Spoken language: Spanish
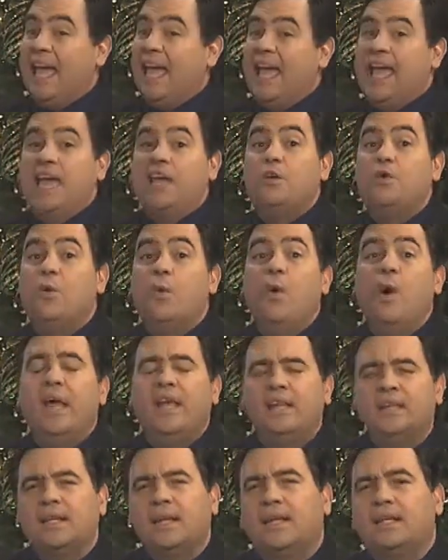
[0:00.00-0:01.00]

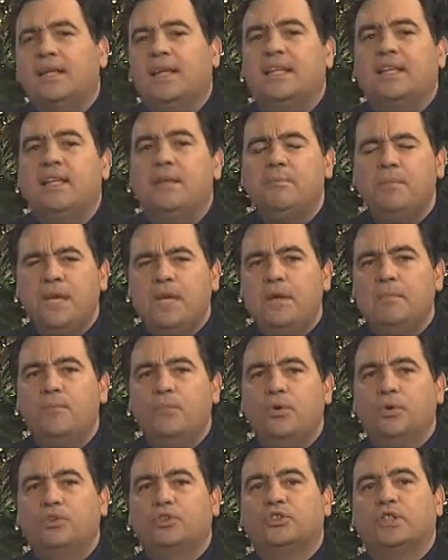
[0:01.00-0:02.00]
Encuéntrate a ti
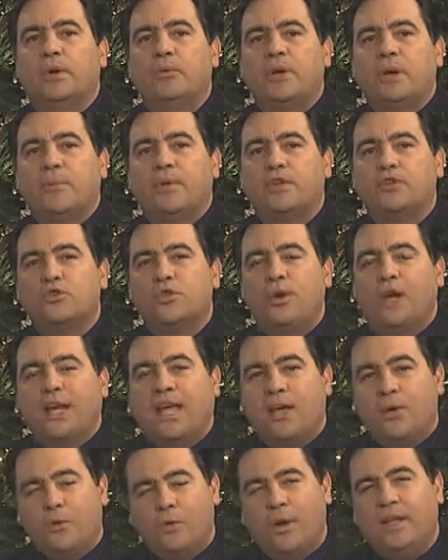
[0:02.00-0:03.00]
mismo, sé una persona
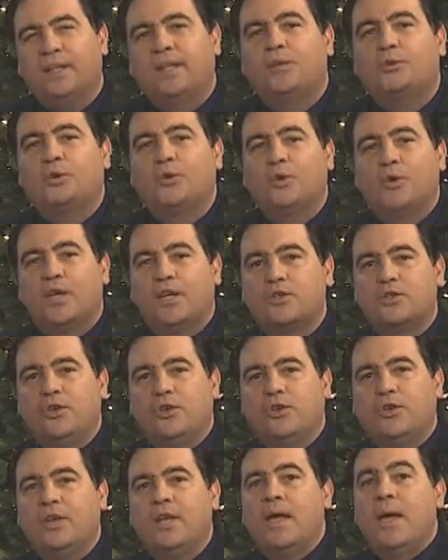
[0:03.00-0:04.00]
que encuentra tu
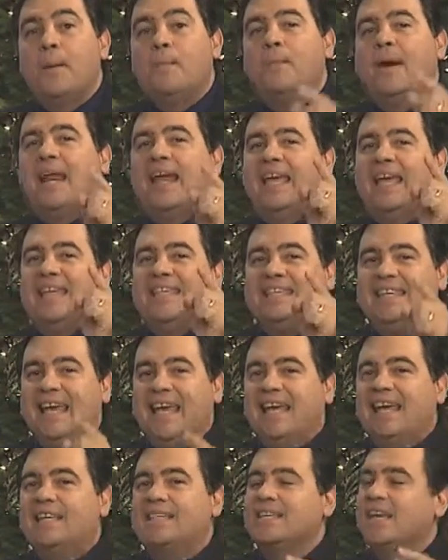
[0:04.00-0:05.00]
corazón para que
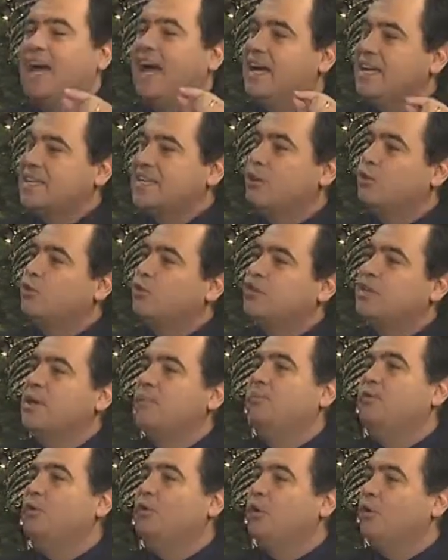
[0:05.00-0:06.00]
llegues a ese
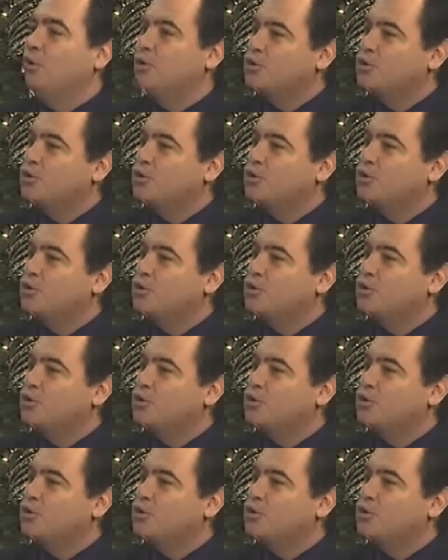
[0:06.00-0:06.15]
concepto de lo